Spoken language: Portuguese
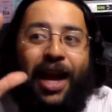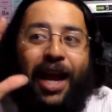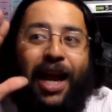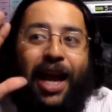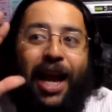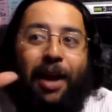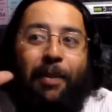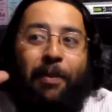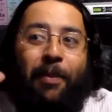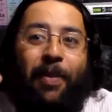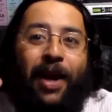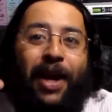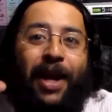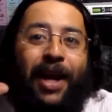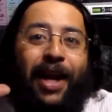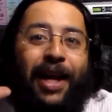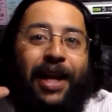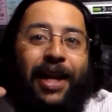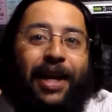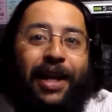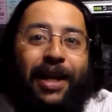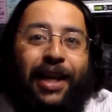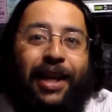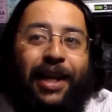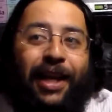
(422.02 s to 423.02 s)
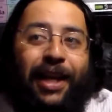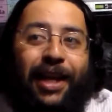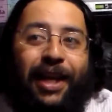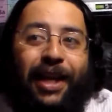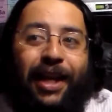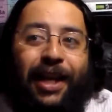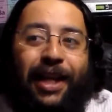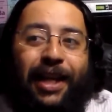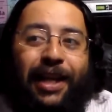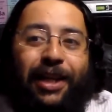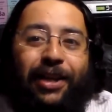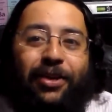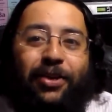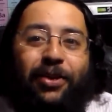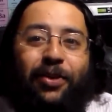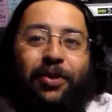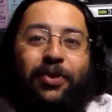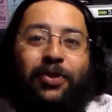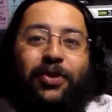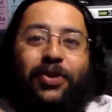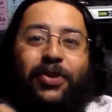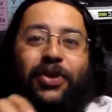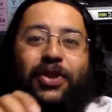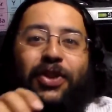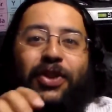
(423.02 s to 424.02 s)
A capa era Hillary
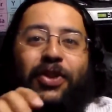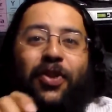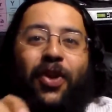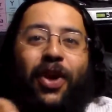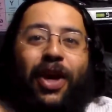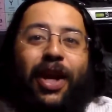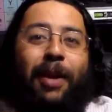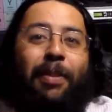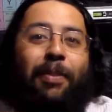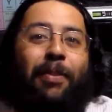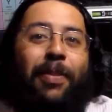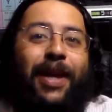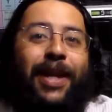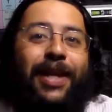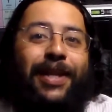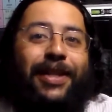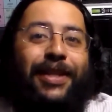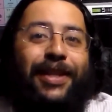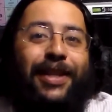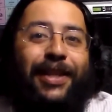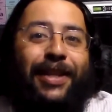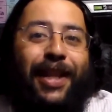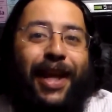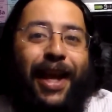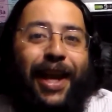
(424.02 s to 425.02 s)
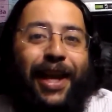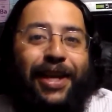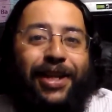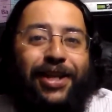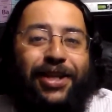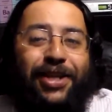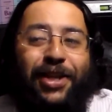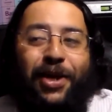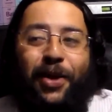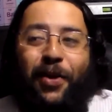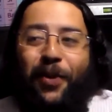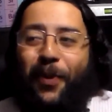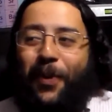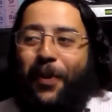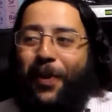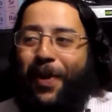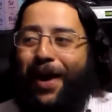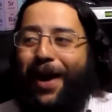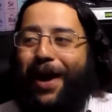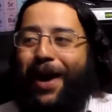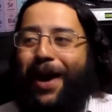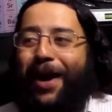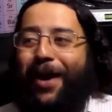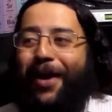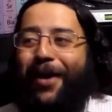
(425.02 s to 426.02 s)
Clinton, senhora presidente.
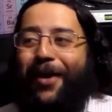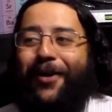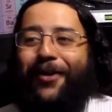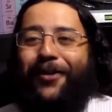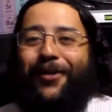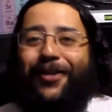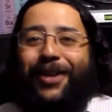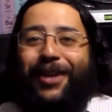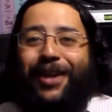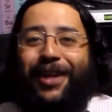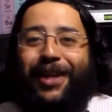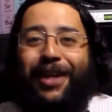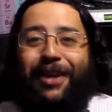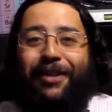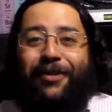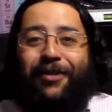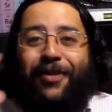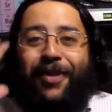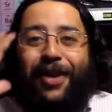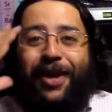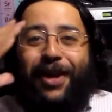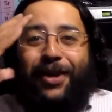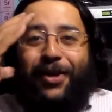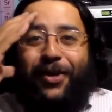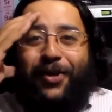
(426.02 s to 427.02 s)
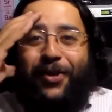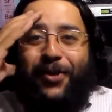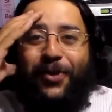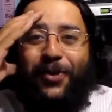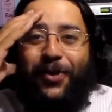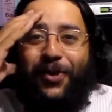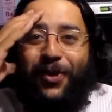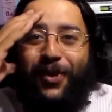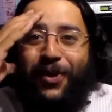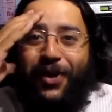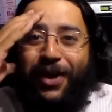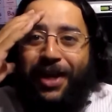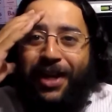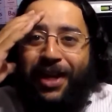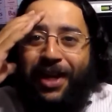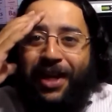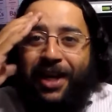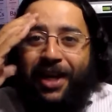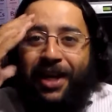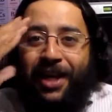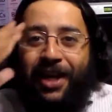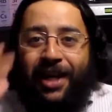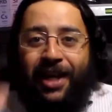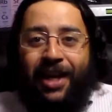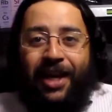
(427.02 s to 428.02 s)
Uau, que
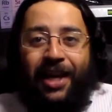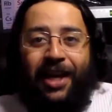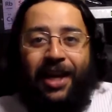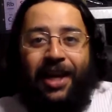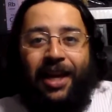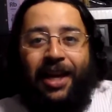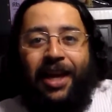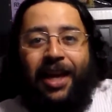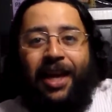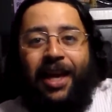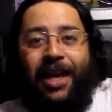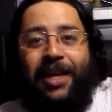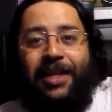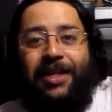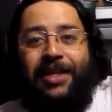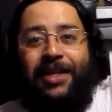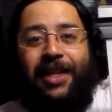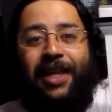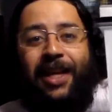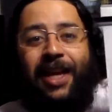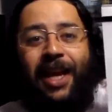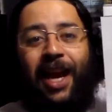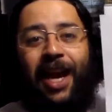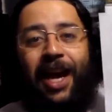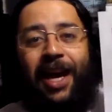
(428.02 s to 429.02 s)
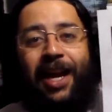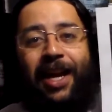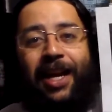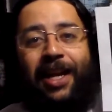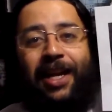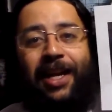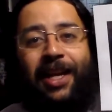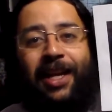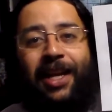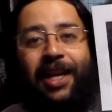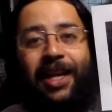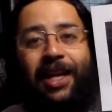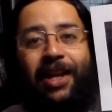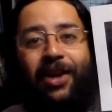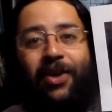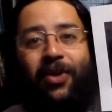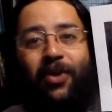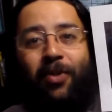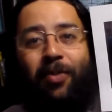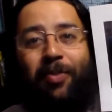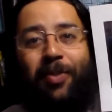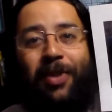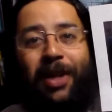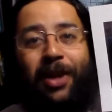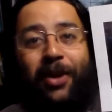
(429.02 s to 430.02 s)
vergonha! Esse cara aqui
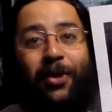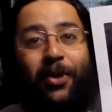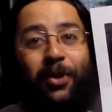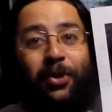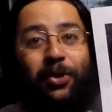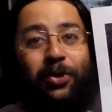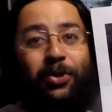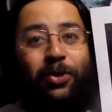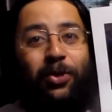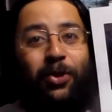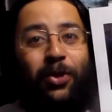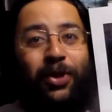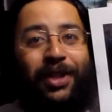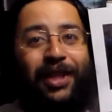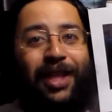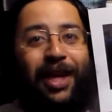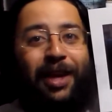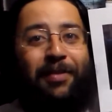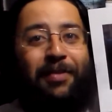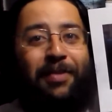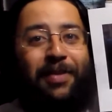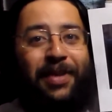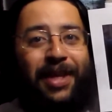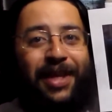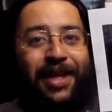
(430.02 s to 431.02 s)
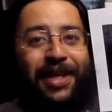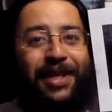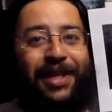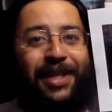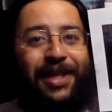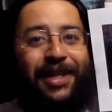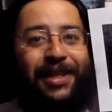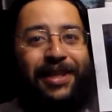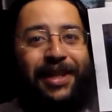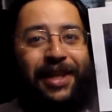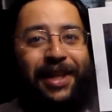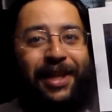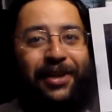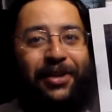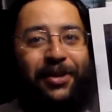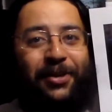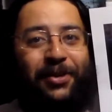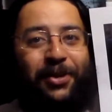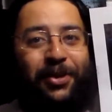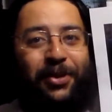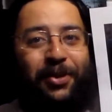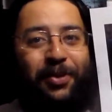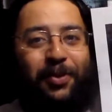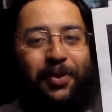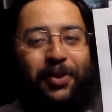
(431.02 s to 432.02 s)
humilhou toda a mídia, que
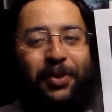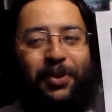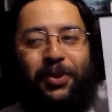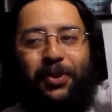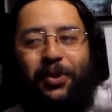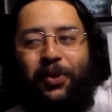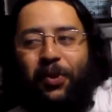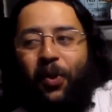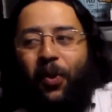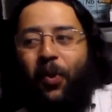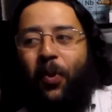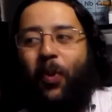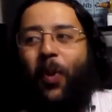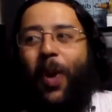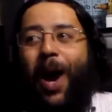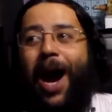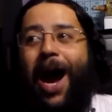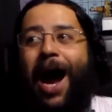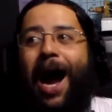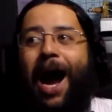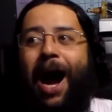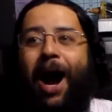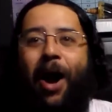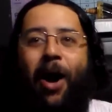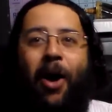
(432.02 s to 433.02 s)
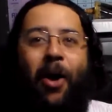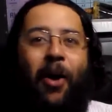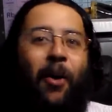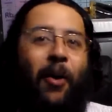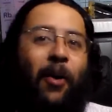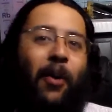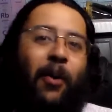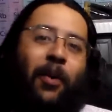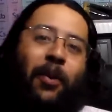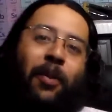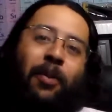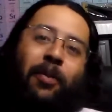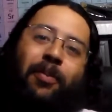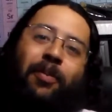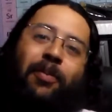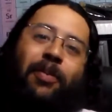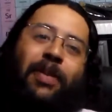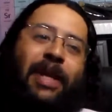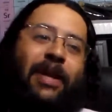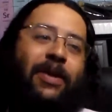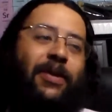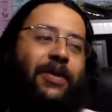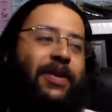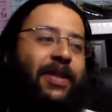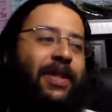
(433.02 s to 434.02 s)
sacaneou todo mundo. Uau,
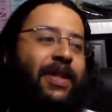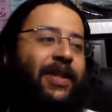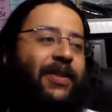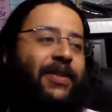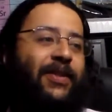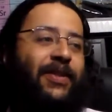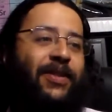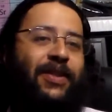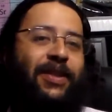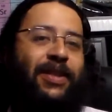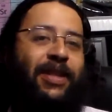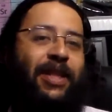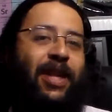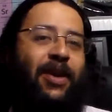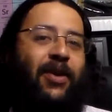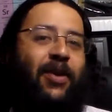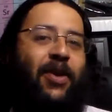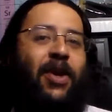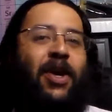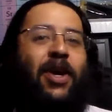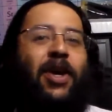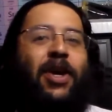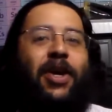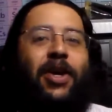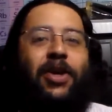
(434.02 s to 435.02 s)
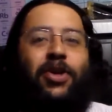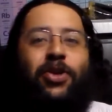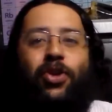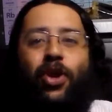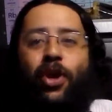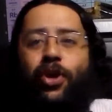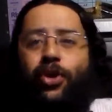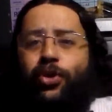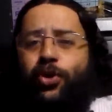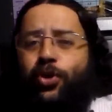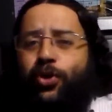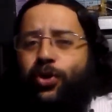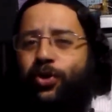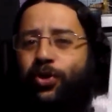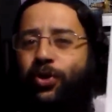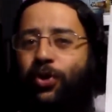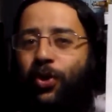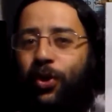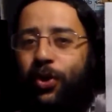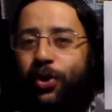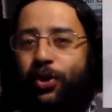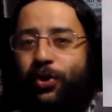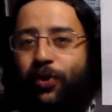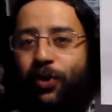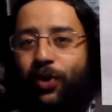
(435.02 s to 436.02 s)
meu Deus do céu. George
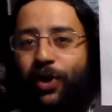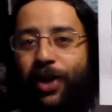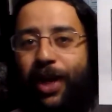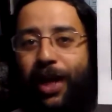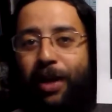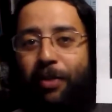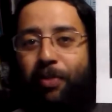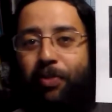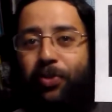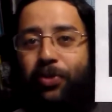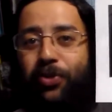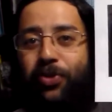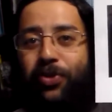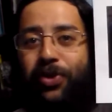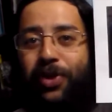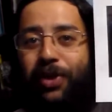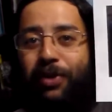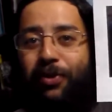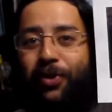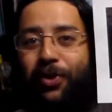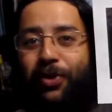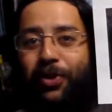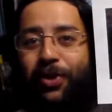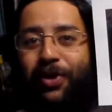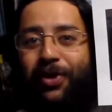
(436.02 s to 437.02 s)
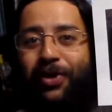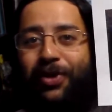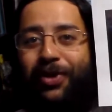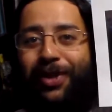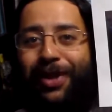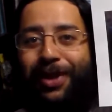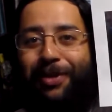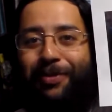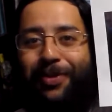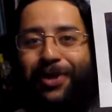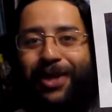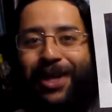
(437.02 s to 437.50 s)
Soros falou que era impossível Donald